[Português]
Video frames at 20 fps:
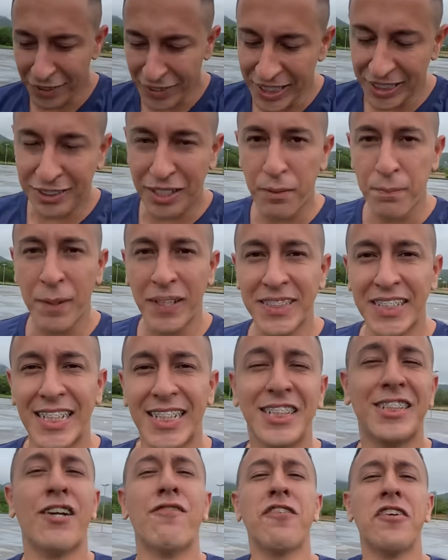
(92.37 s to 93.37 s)
é isso,
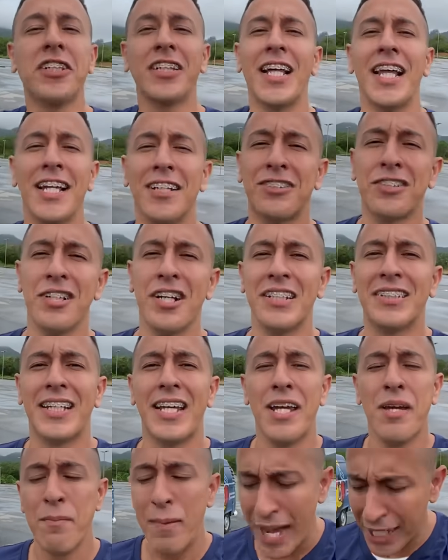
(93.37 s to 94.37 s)
rapaziada. Já fortalece nós
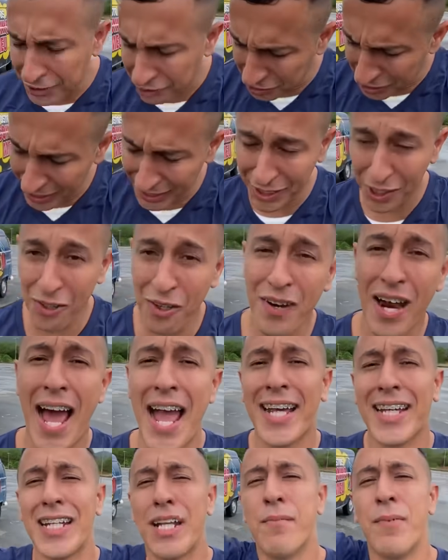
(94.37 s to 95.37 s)
aí. Mete o dedão no
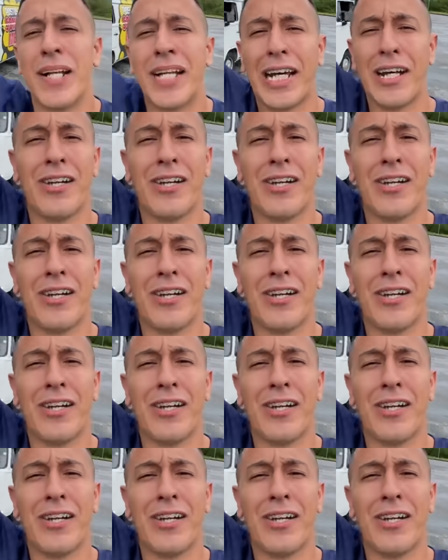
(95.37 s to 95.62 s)
like, né, mano?